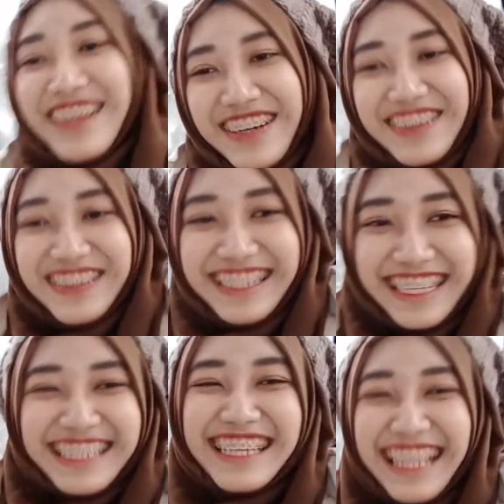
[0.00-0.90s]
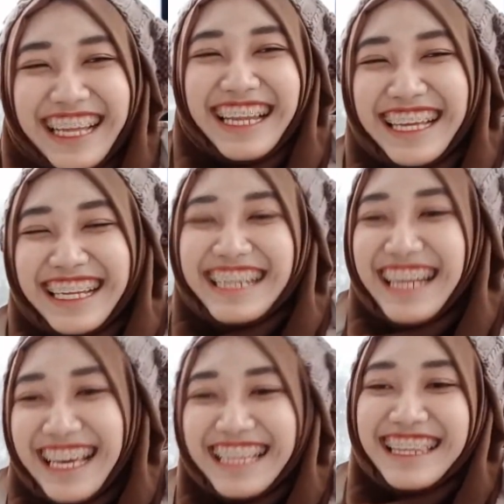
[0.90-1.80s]
So, Nia sekarang lagi
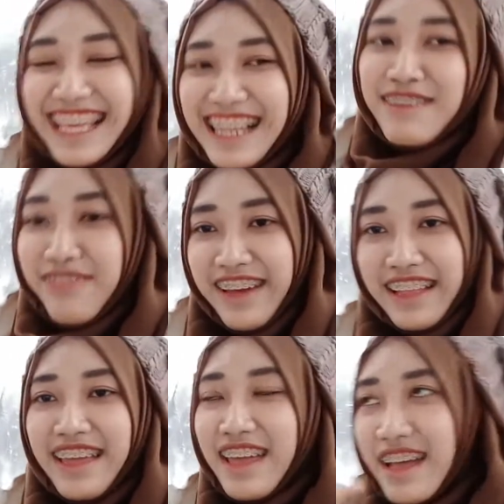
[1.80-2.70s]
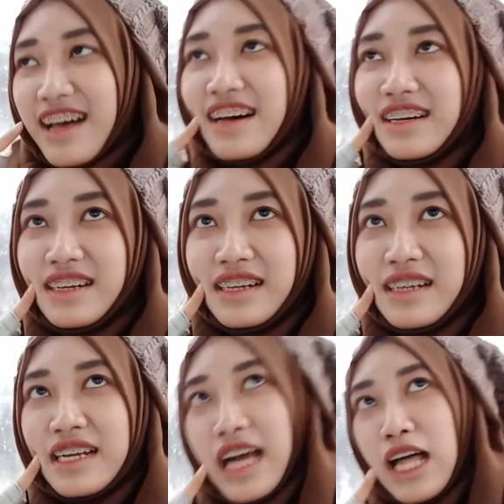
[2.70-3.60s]
naik teleferik uh,
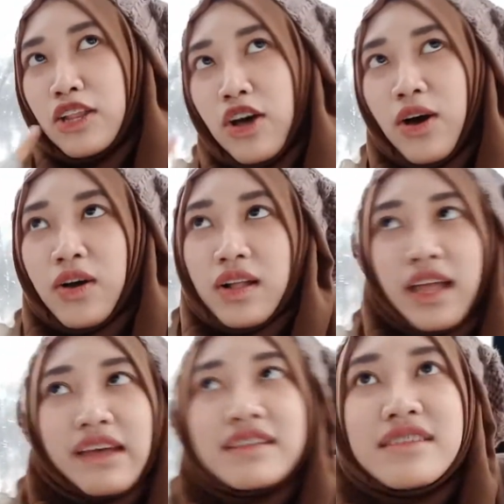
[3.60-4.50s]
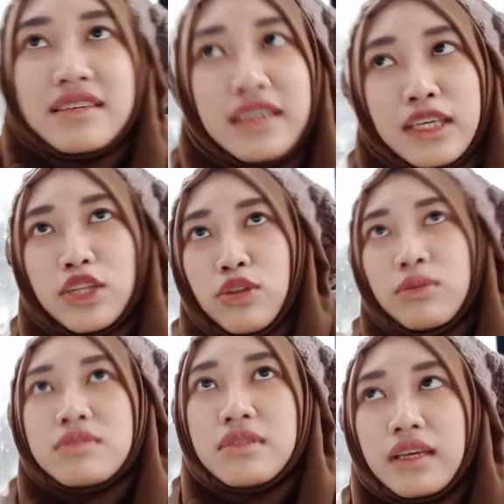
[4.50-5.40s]
eh, Kalau Orange itu
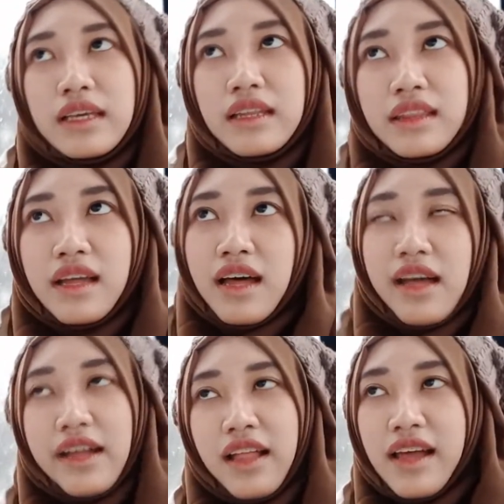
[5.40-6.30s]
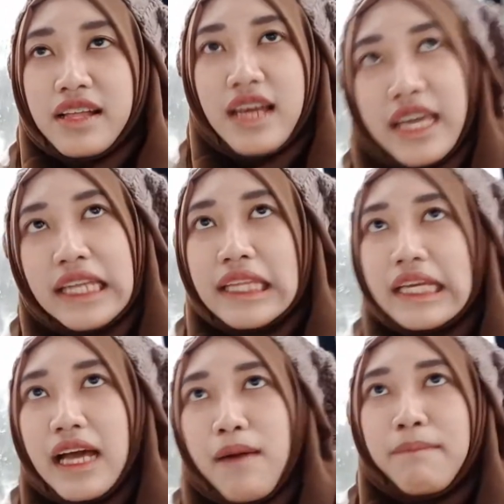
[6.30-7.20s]
sekitar harganya
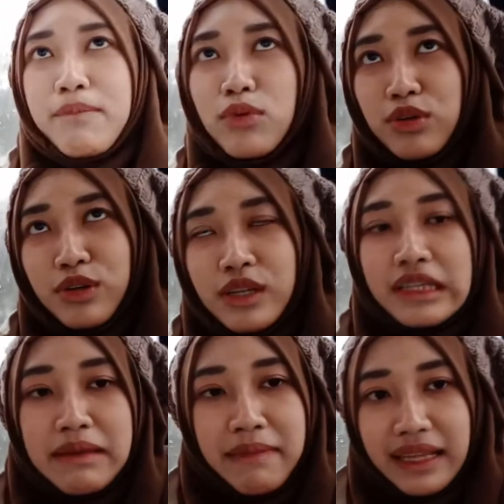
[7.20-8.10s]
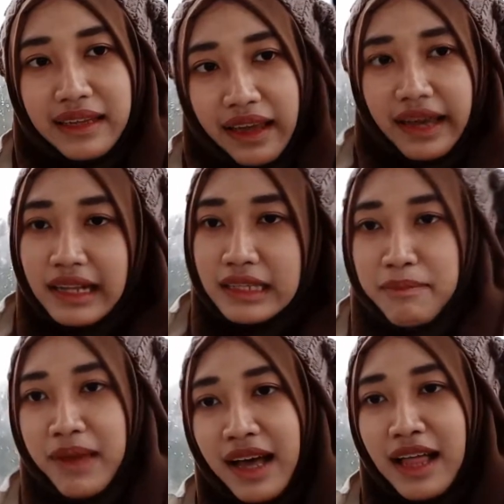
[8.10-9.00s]
35 TL
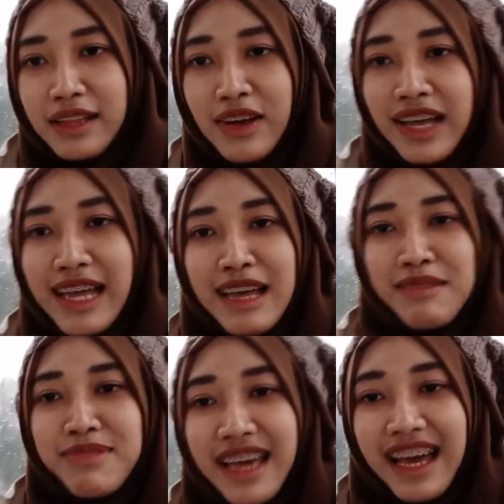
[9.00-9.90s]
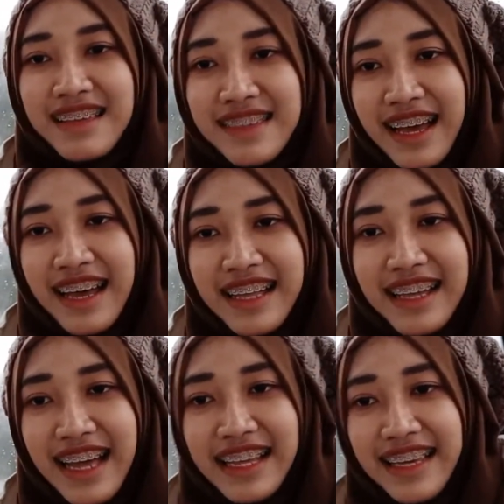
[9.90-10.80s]
Tapi kalau biasa
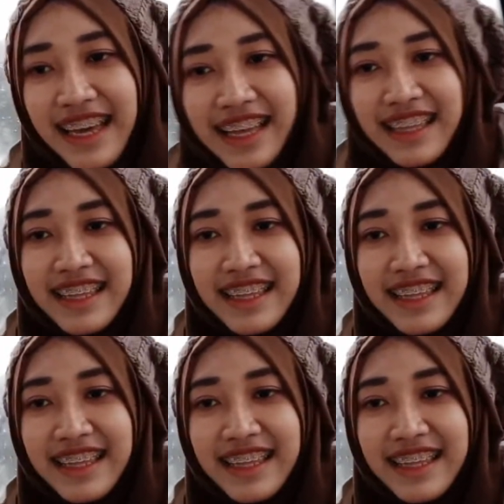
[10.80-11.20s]
harganya